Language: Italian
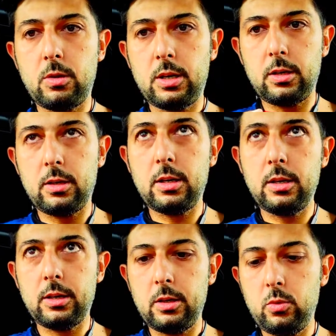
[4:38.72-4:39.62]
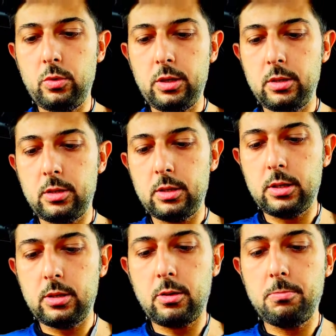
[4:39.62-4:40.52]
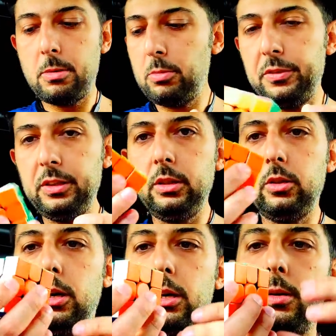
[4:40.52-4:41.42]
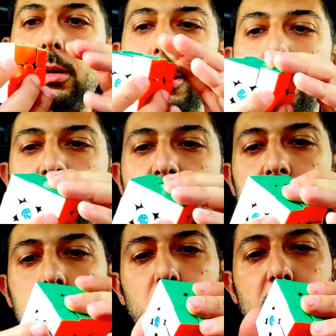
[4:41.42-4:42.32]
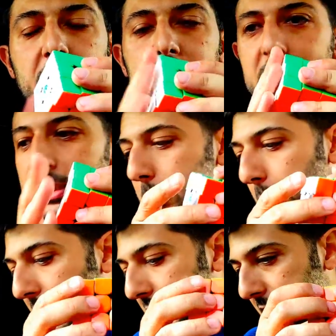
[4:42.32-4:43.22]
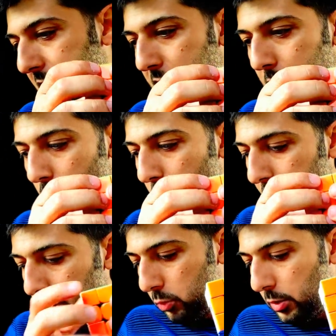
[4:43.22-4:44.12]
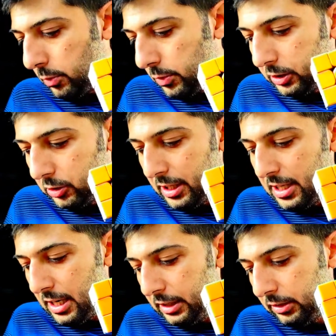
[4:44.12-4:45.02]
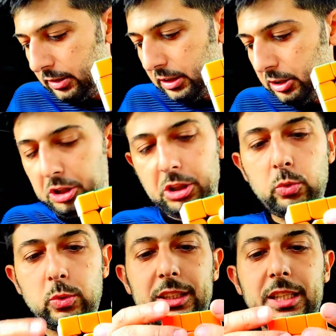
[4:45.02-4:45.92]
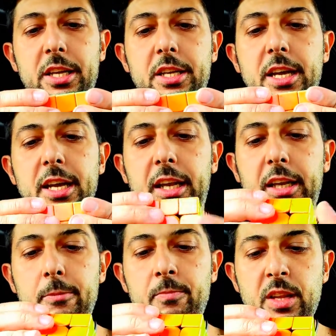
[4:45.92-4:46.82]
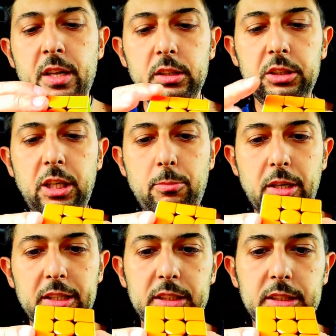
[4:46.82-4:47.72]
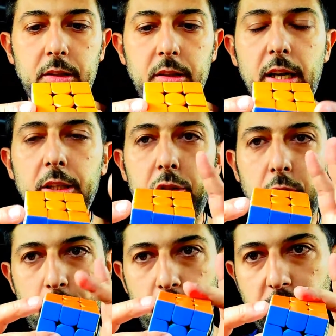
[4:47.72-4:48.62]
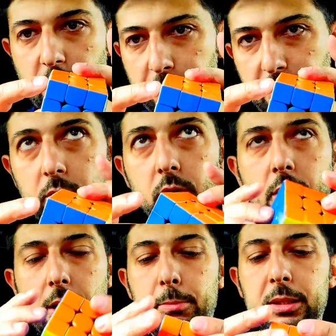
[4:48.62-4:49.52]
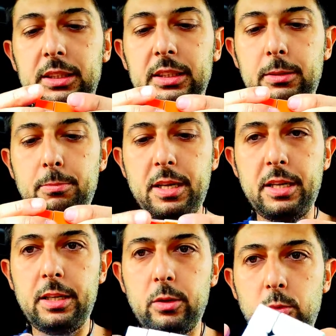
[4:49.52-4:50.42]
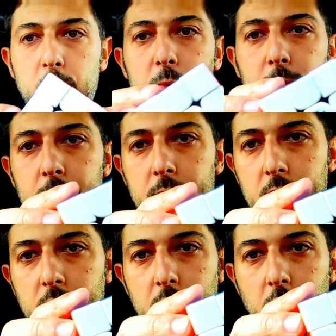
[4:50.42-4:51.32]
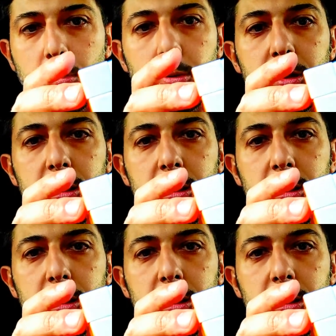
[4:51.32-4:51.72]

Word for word: qua anche lui abbiamo finito anche lui ha le stesse plastiche del 2x2 questo è il GAN 356R diciamo che il settaggio è fatto abbastanza bene come